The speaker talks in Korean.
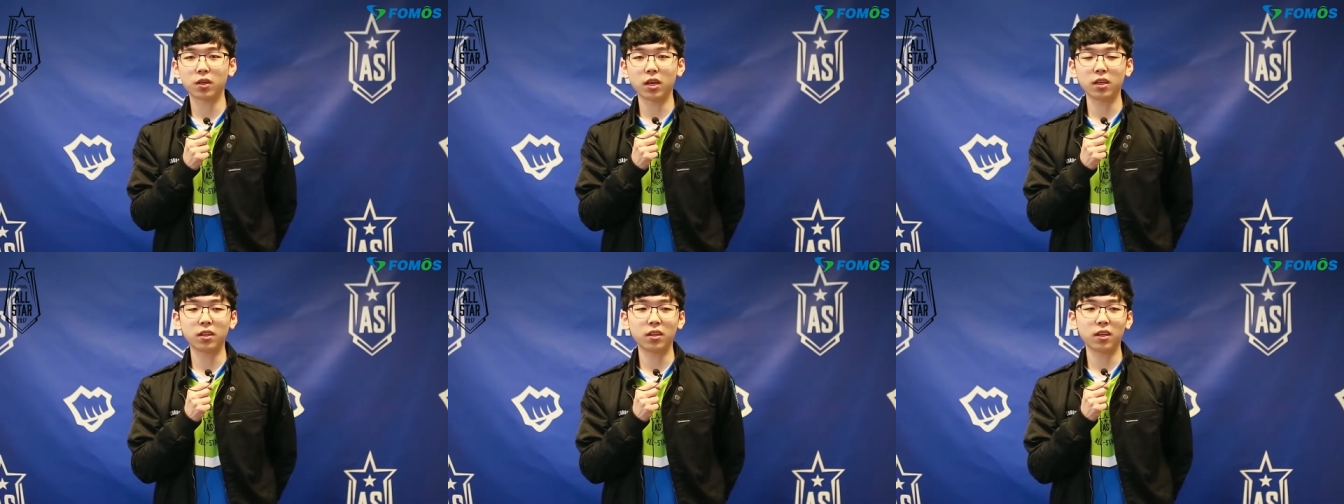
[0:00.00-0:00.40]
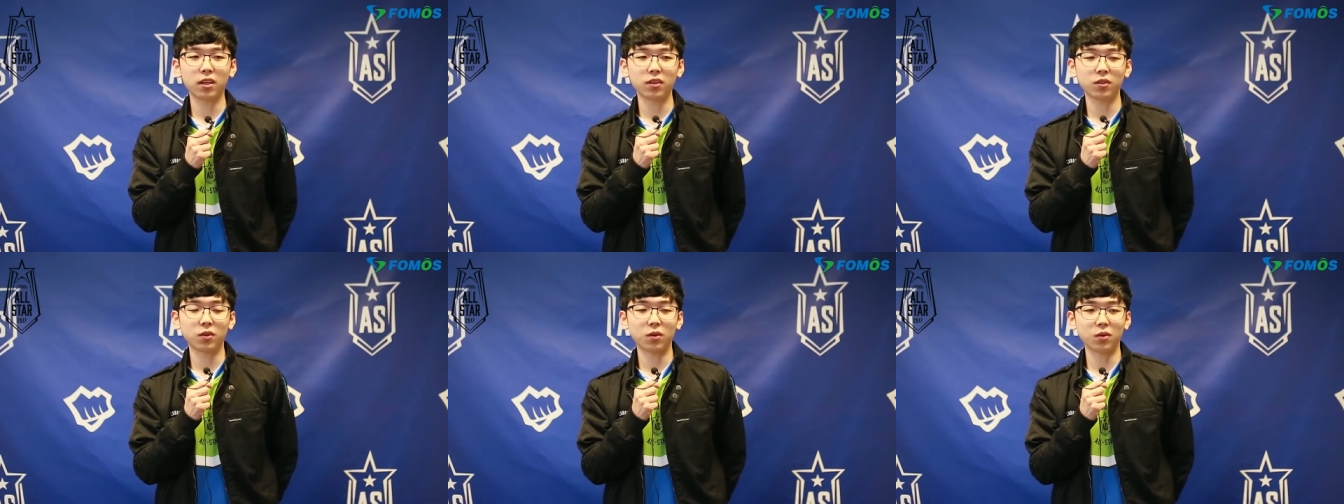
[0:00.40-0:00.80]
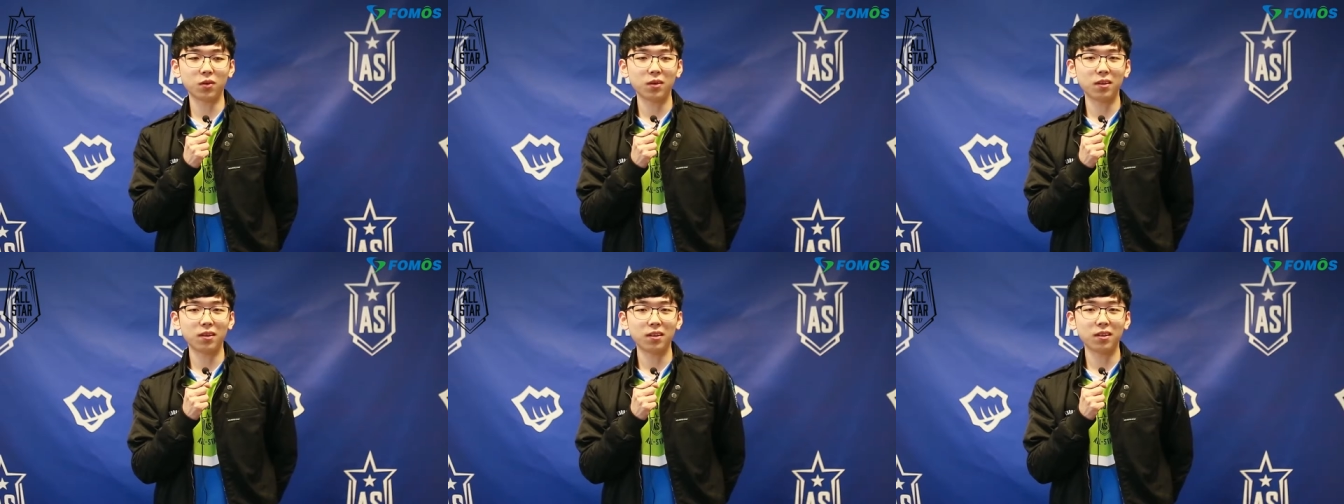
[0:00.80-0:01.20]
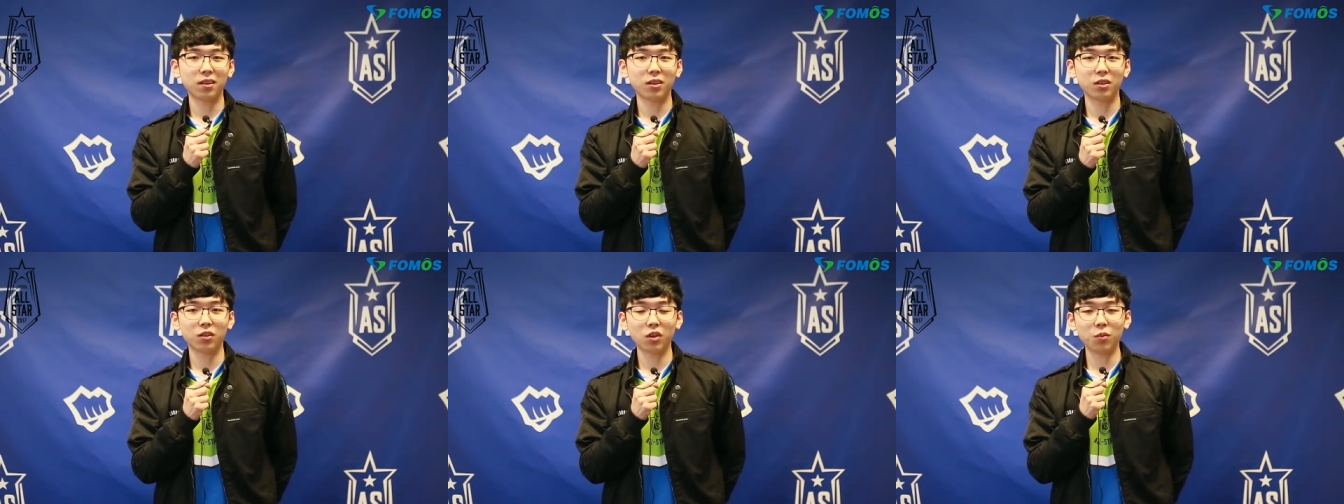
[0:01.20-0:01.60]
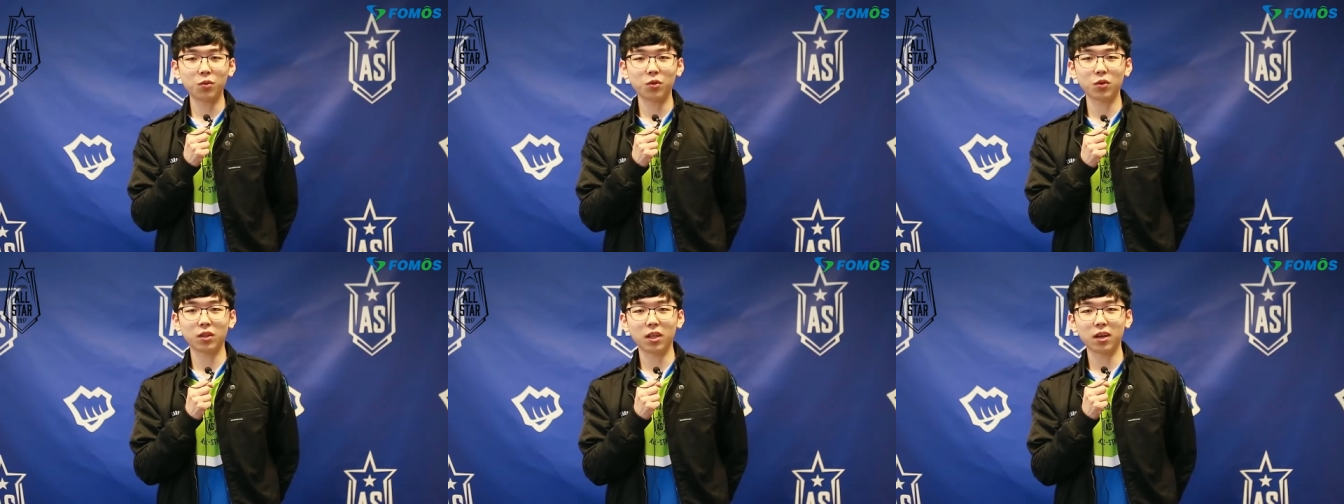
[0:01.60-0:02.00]
KT에서
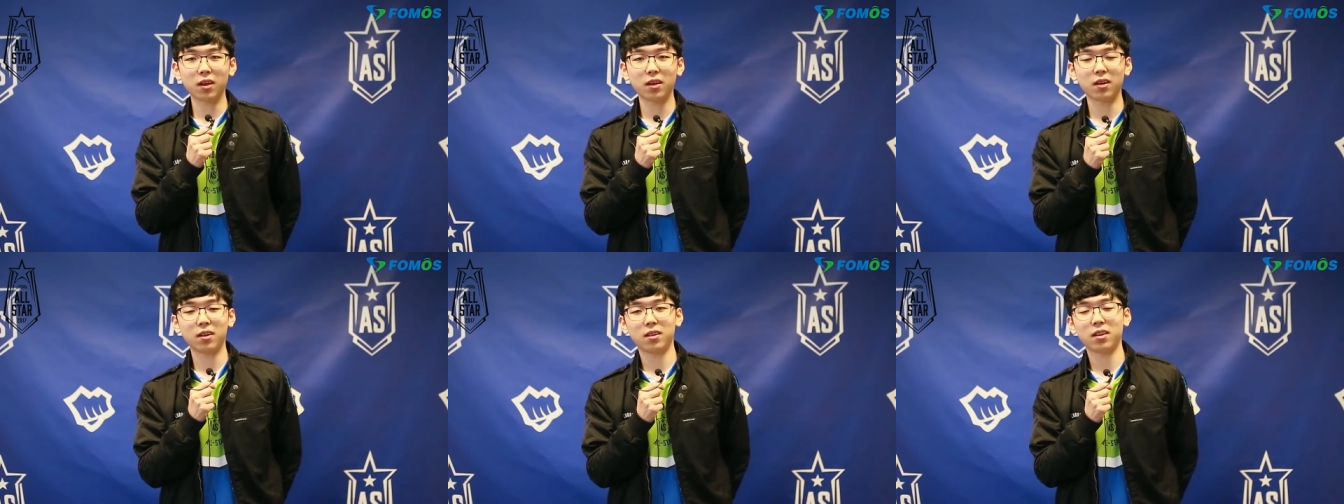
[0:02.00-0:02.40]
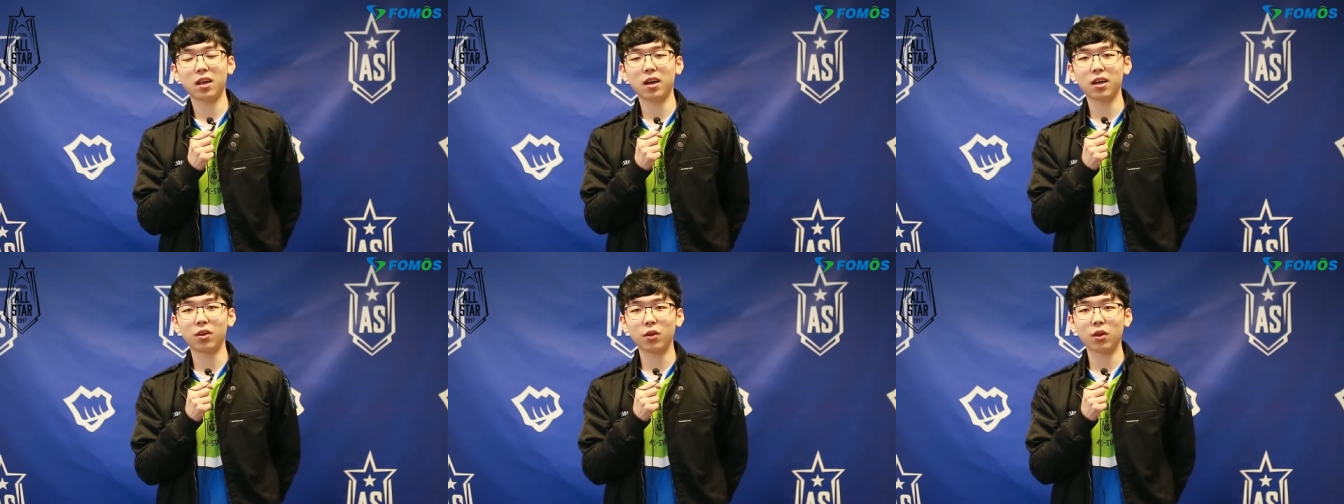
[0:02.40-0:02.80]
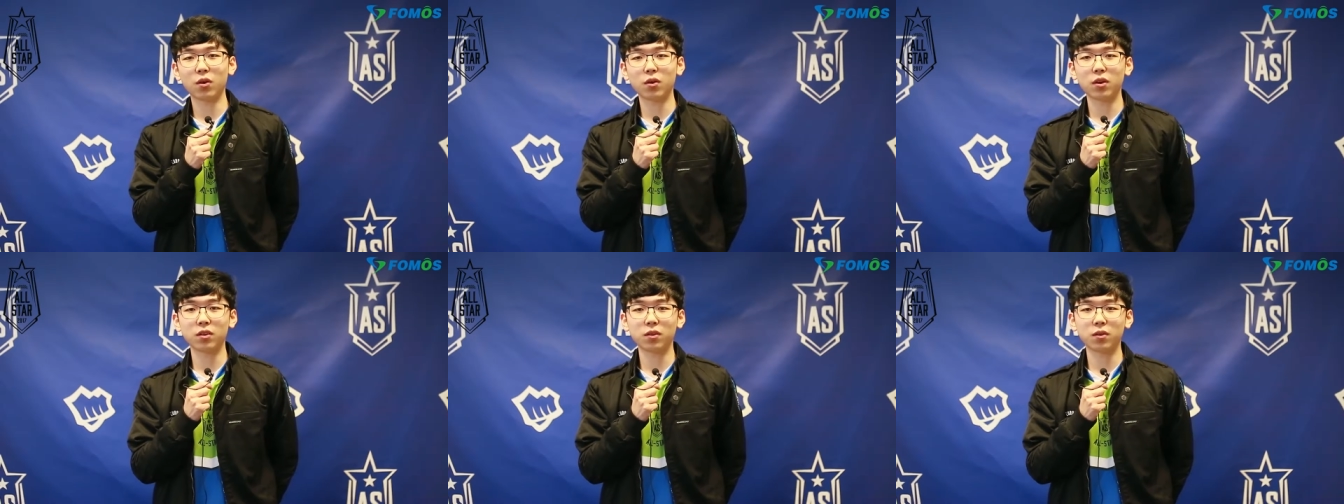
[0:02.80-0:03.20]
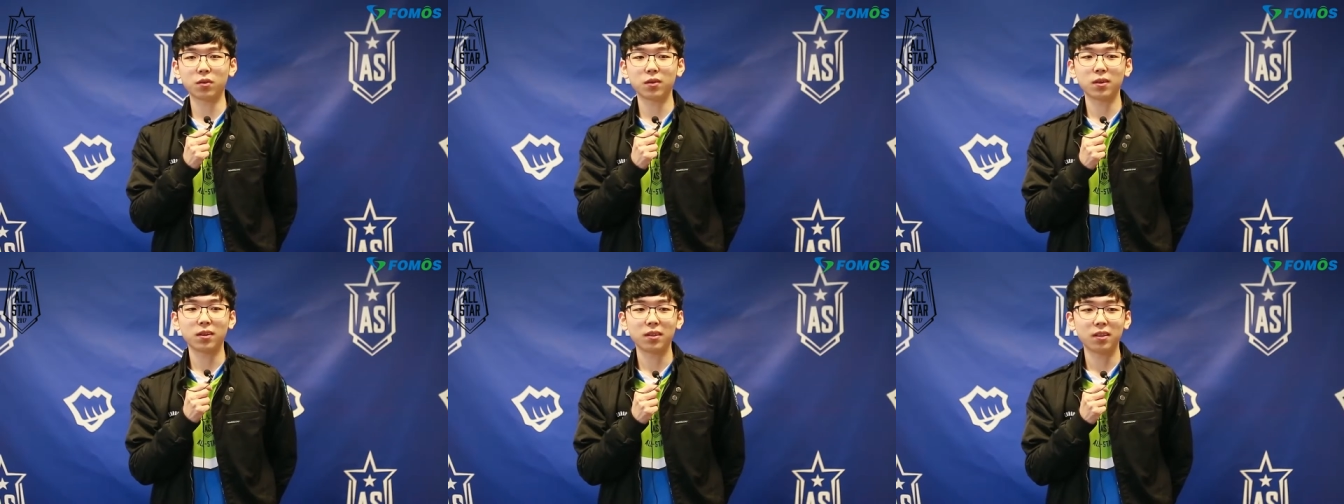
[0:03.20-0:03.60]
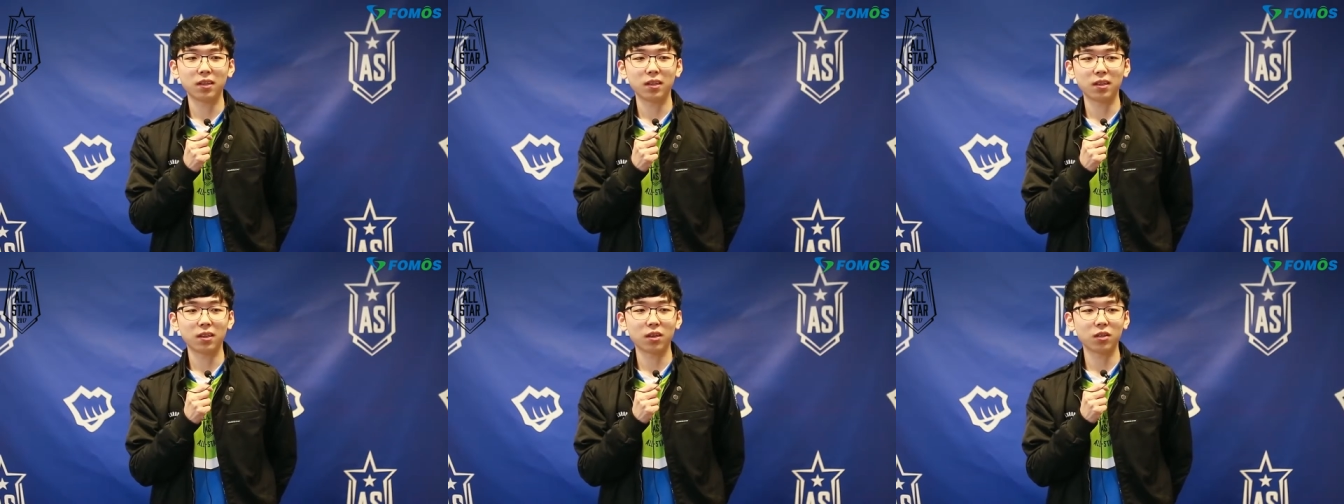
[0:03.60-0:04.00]
서브로 있다가 나가게 된 거라서
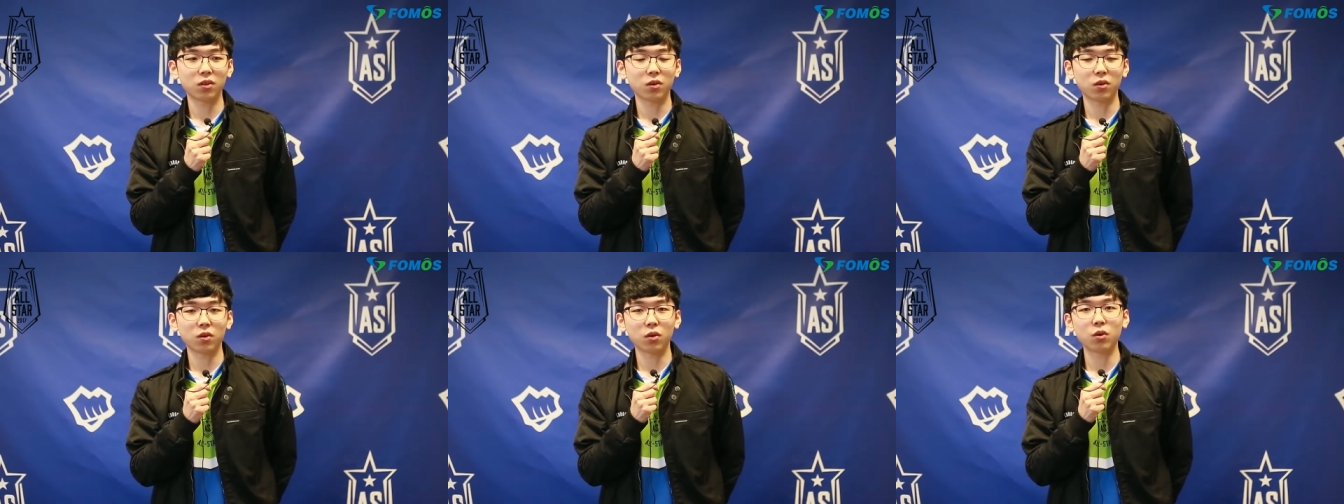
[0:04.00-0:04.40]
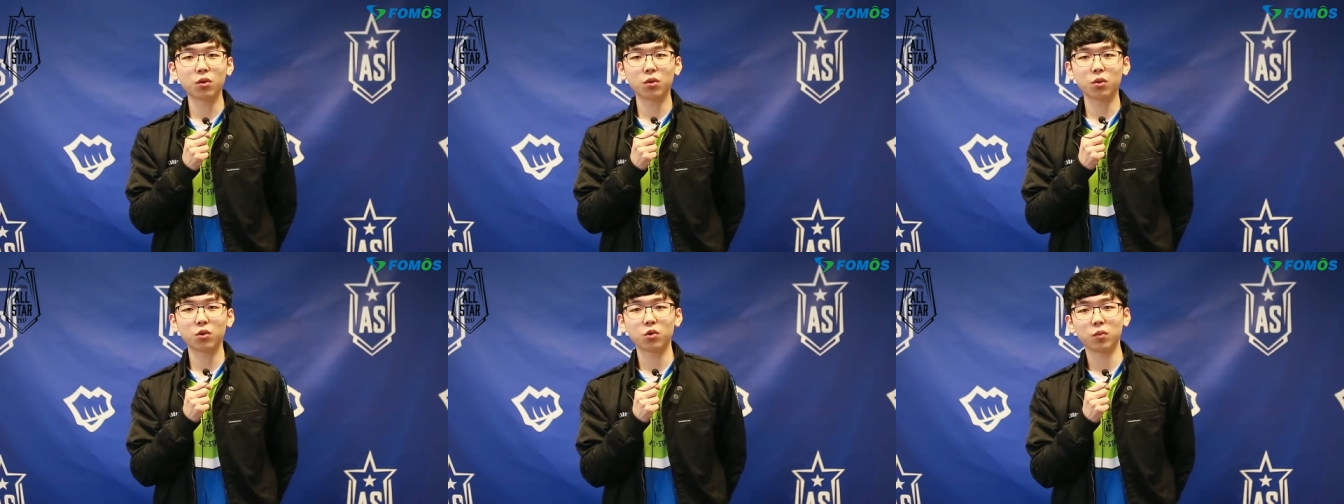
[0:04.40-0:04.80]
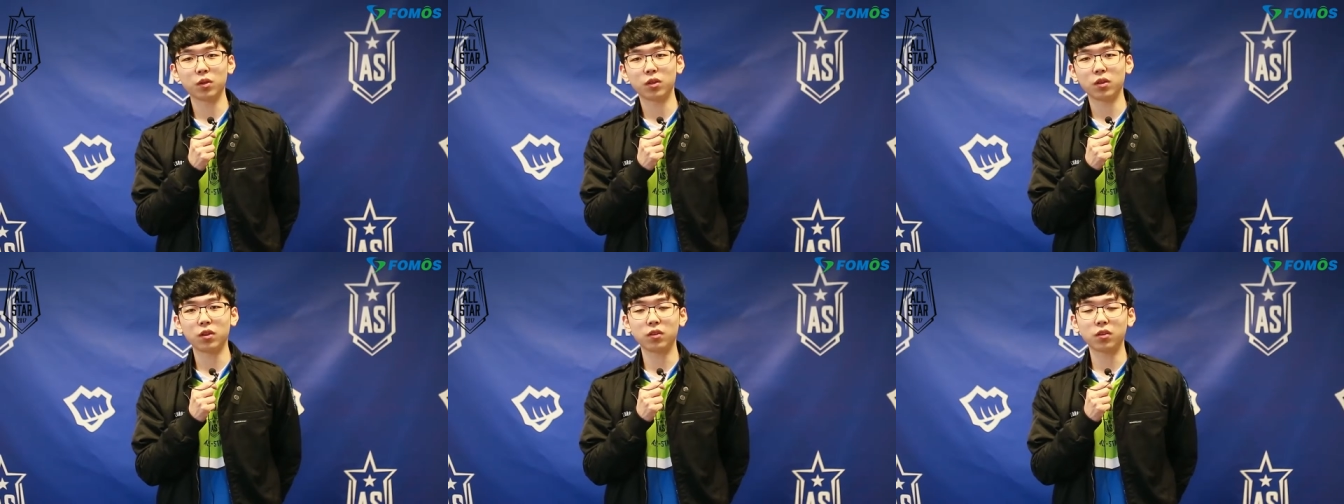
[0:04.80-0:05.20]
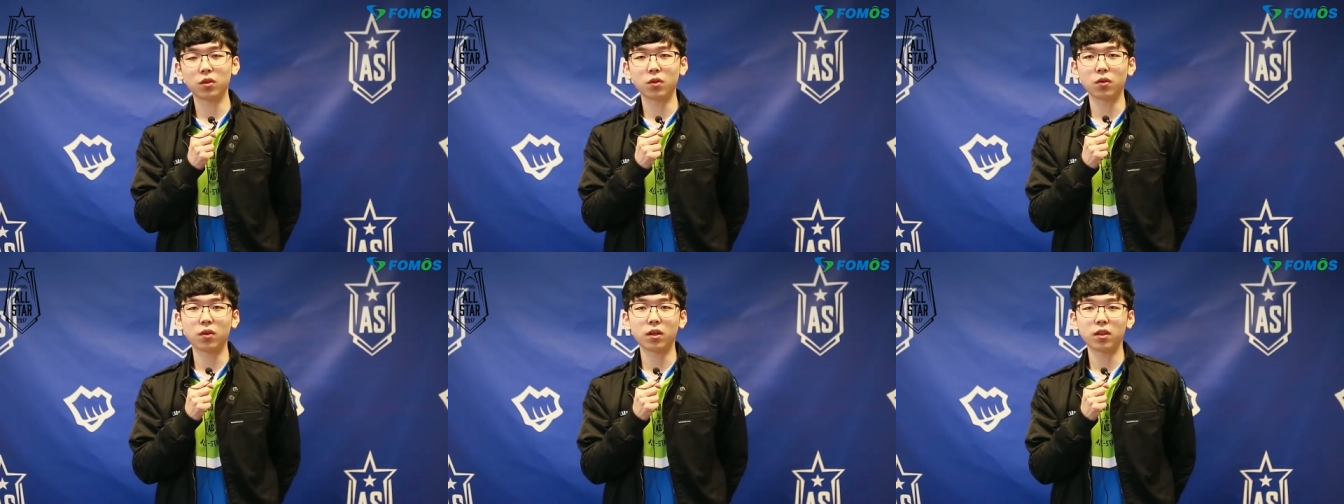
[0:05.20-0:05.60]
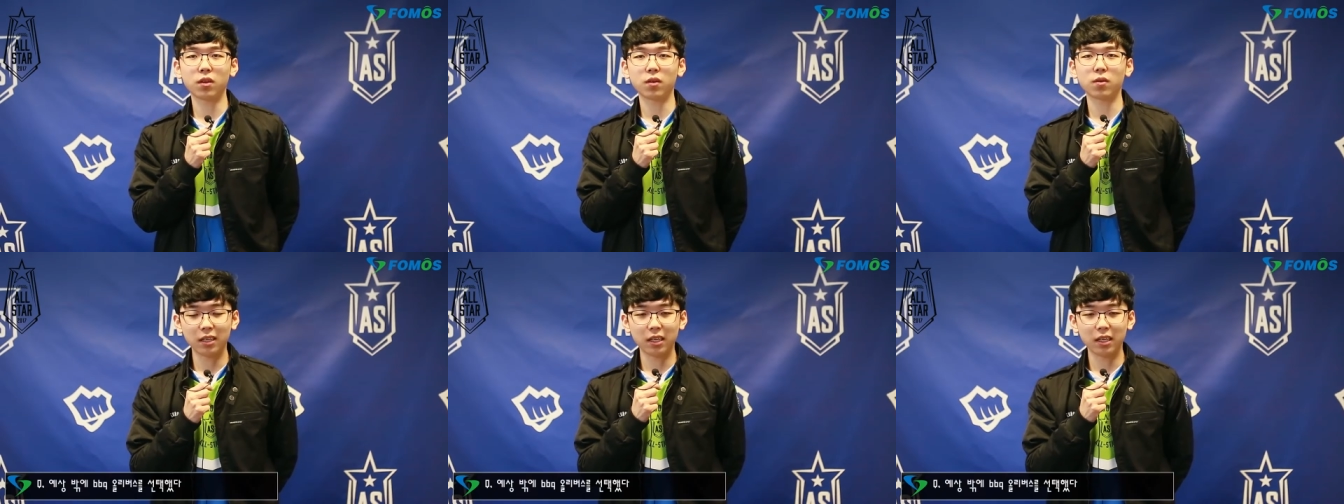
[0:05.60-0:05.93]
그래서 그런 것도 좀 있, 었던것 같아요.